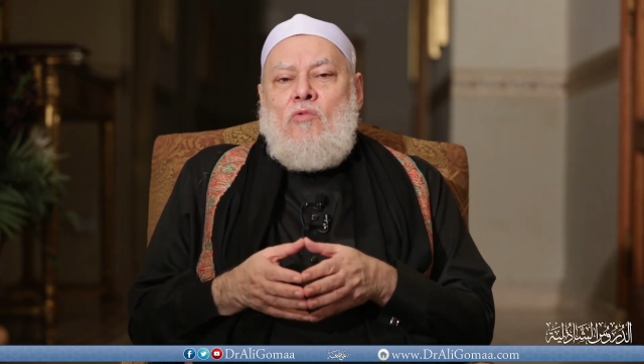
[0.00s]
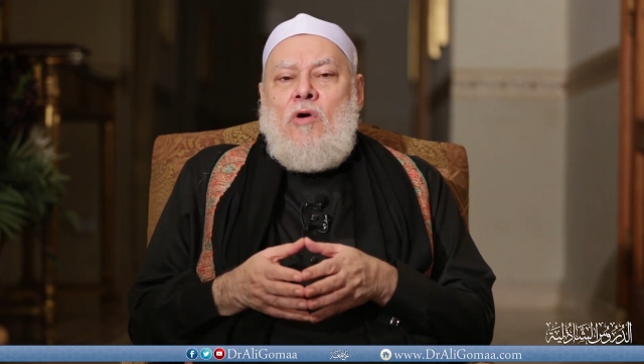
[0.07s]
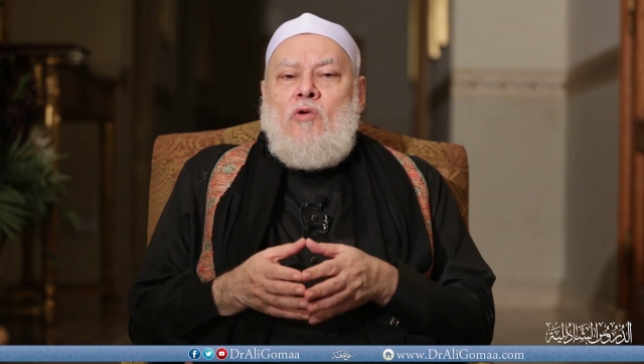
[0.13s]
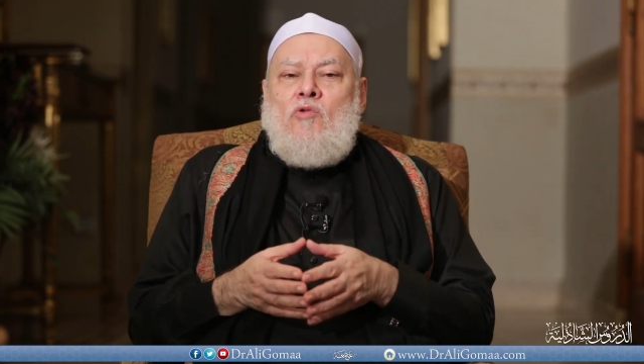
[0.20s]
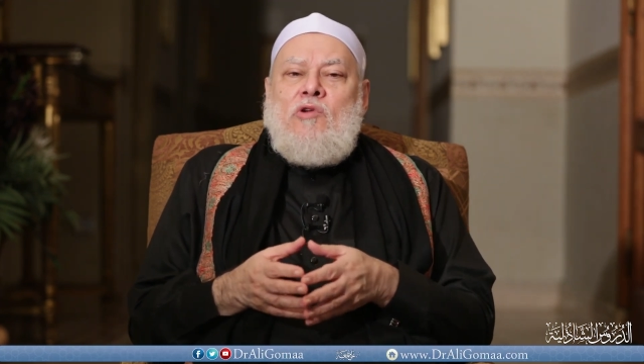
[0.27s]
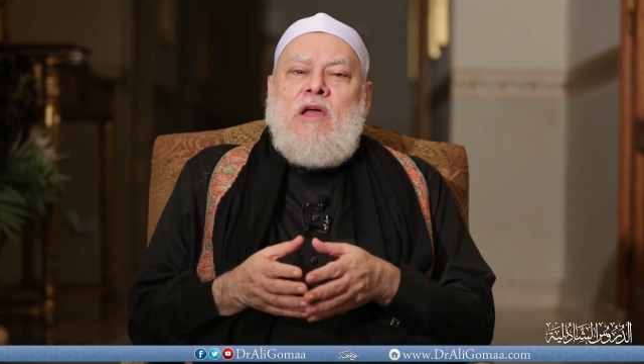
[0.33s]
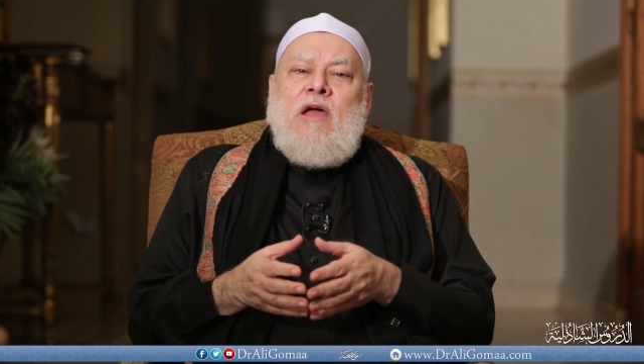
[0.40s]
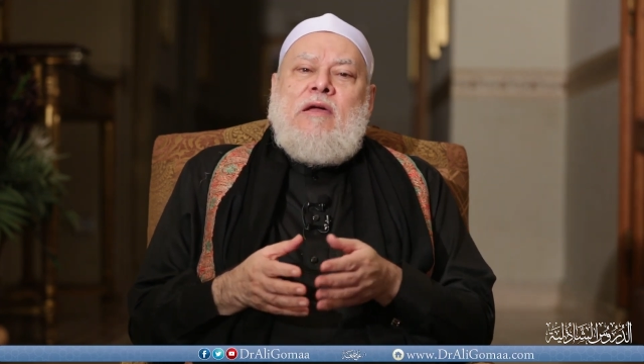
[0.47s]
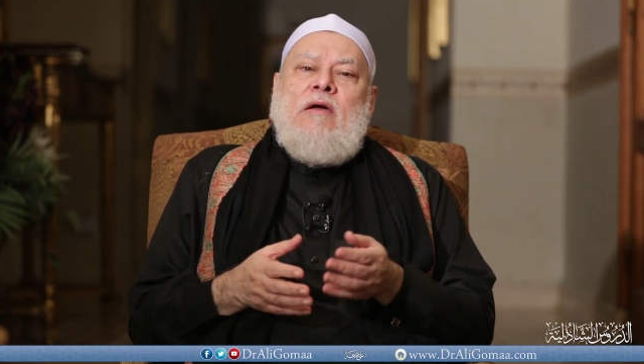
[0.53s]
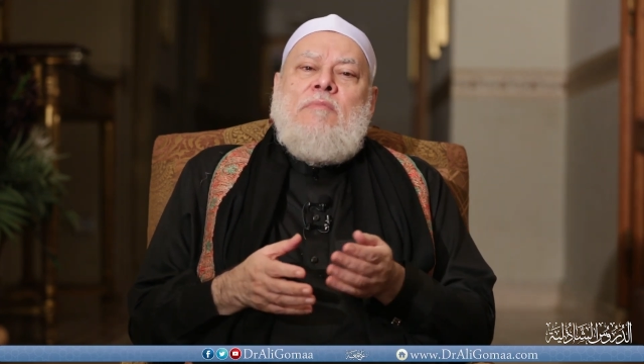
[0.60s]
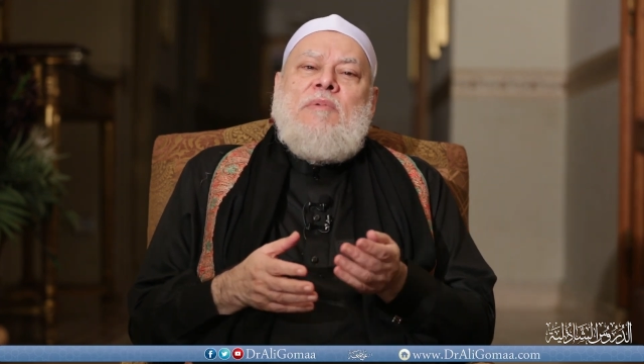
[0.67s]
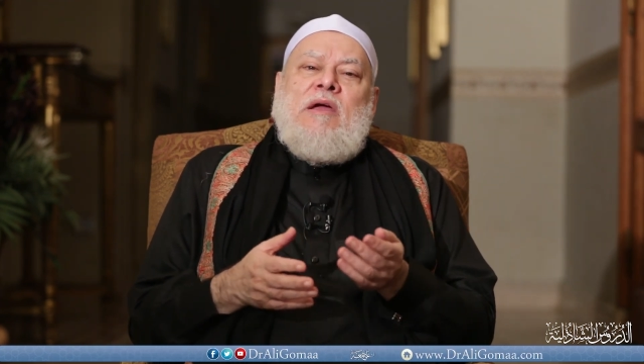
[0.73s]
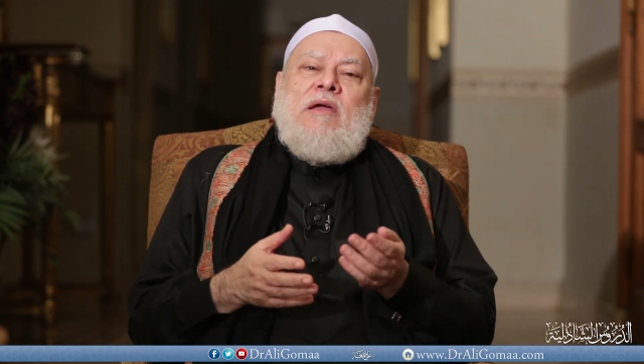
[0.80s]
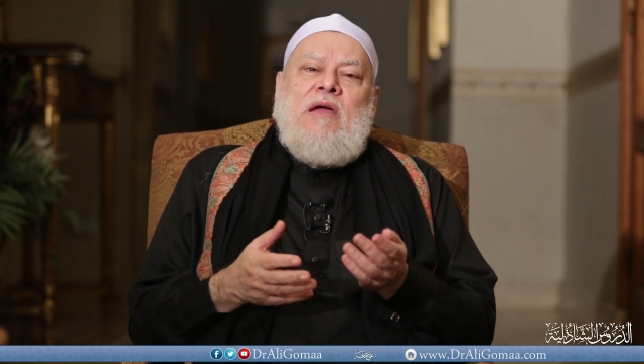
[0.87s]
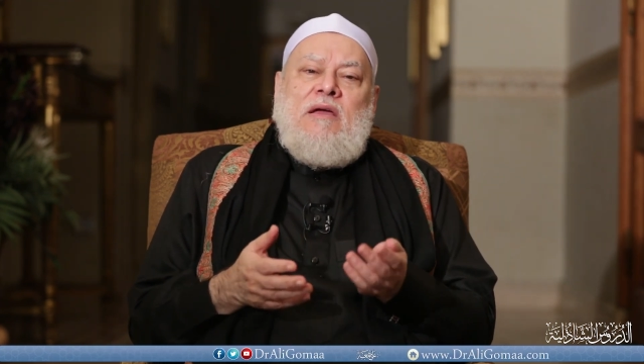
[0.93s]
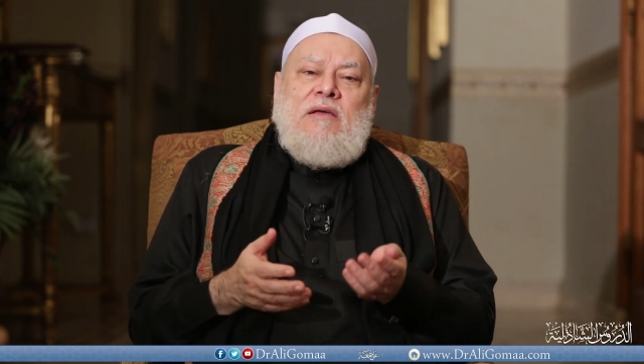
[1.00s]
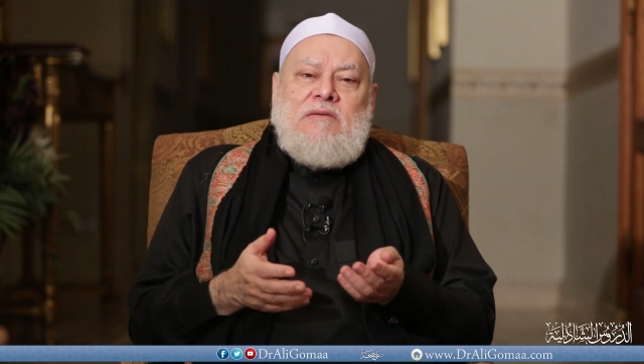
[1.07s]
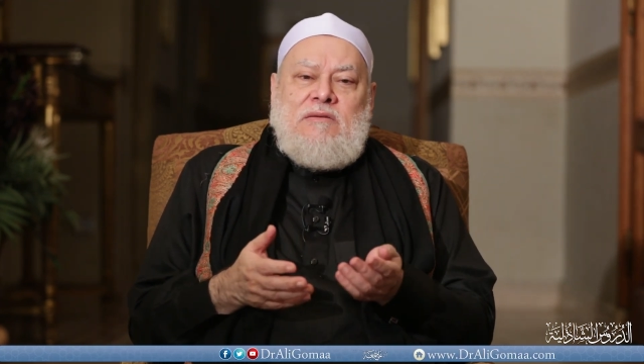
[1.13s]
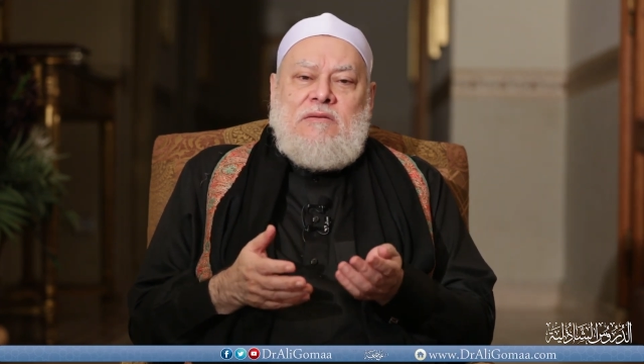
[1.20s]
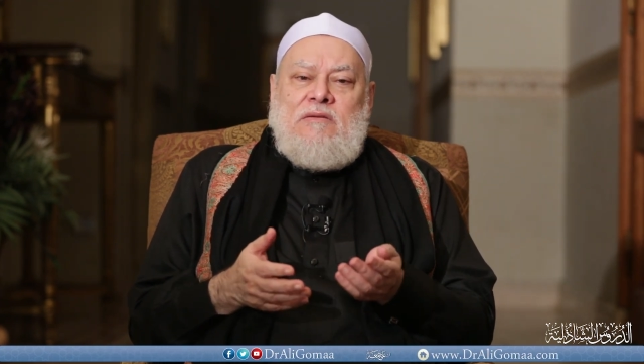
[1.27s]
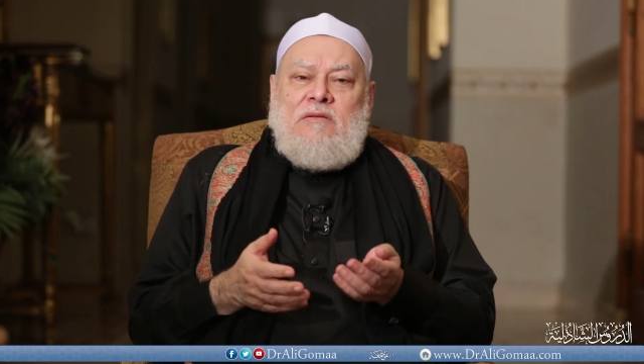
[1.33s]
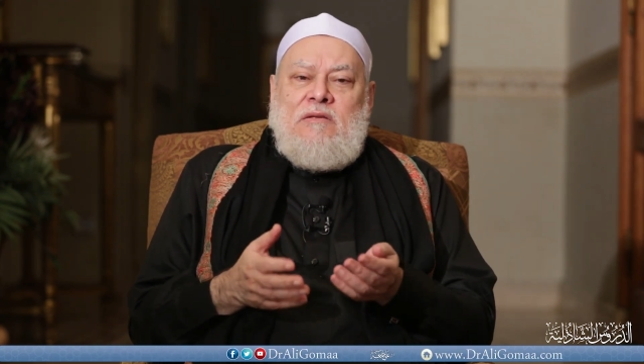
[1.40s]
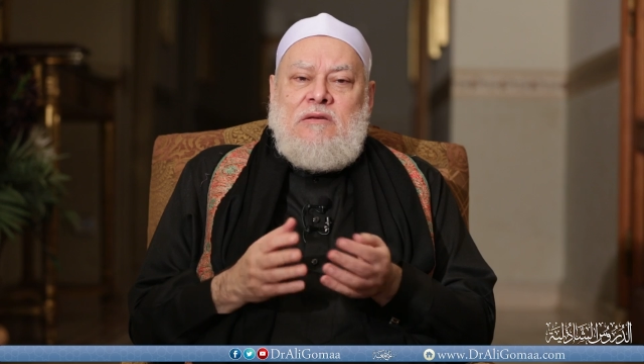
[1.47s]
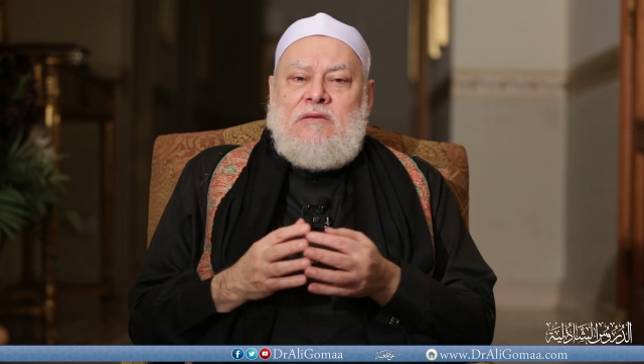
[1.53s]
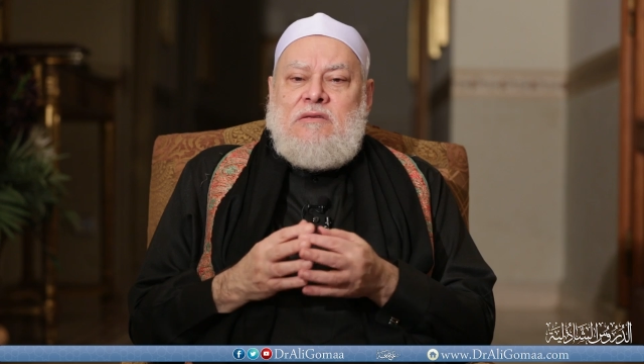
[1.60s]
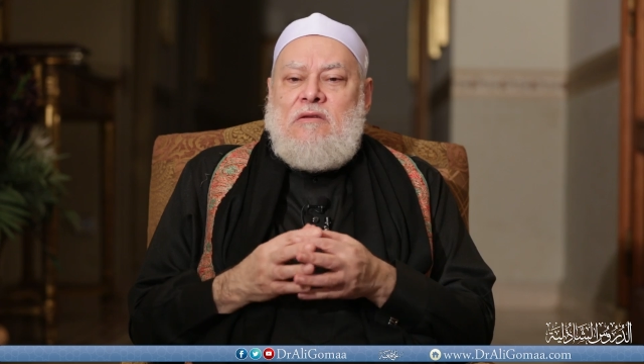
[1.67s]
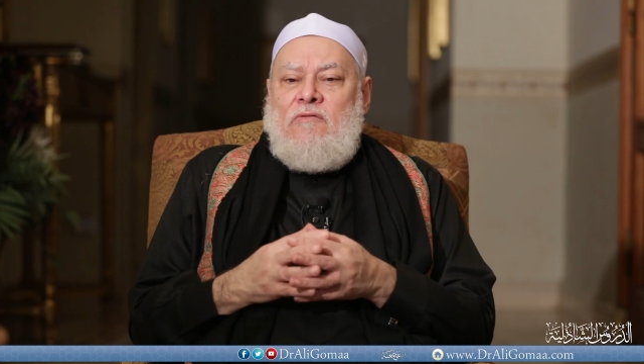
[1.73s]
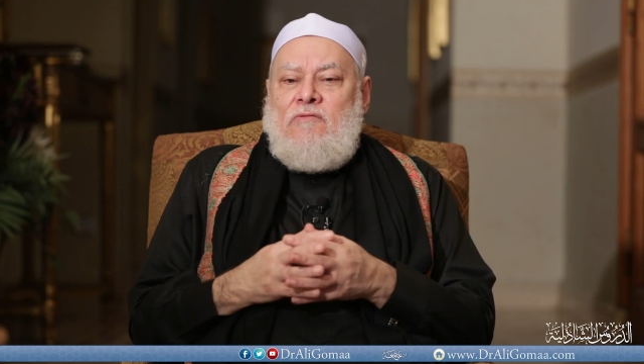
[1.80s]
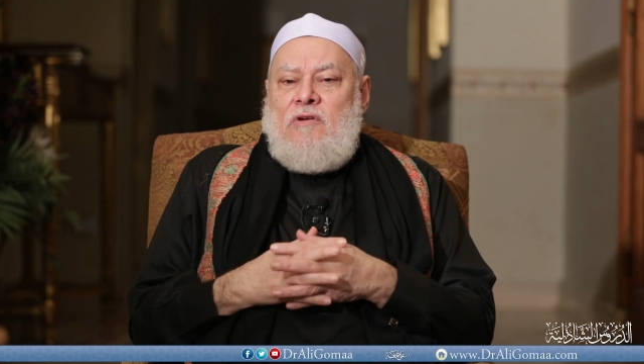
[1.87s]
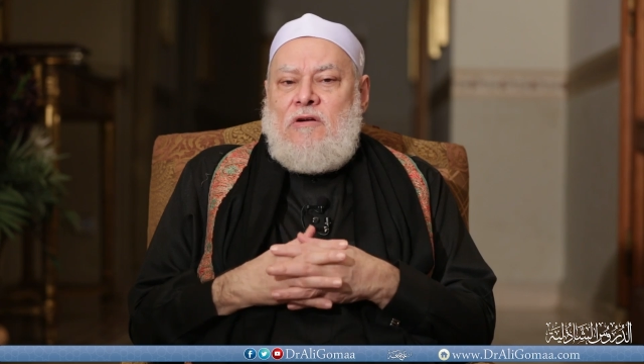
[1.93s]
وهناك مجاز
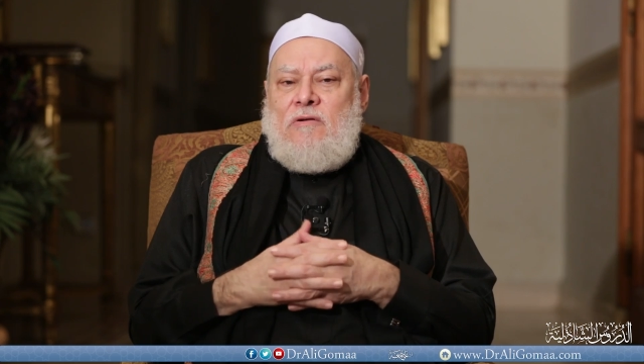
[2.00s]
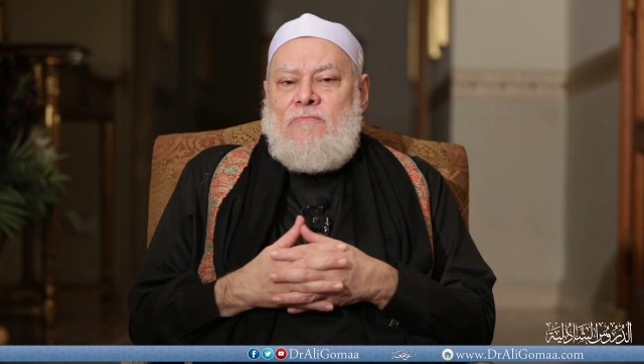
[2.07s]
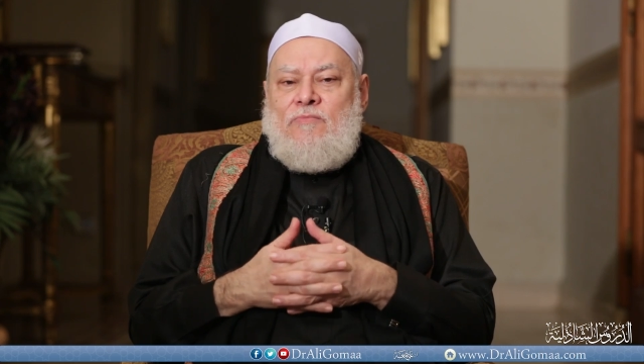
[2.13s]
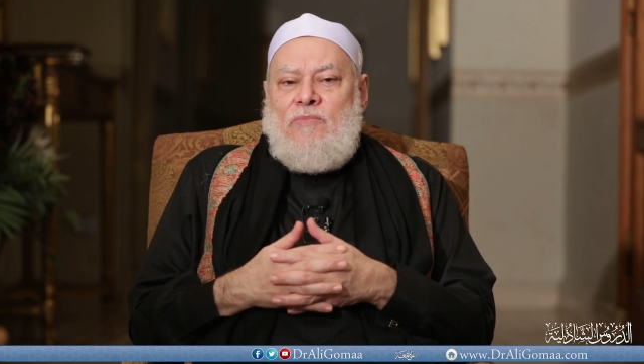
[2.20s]
للسفر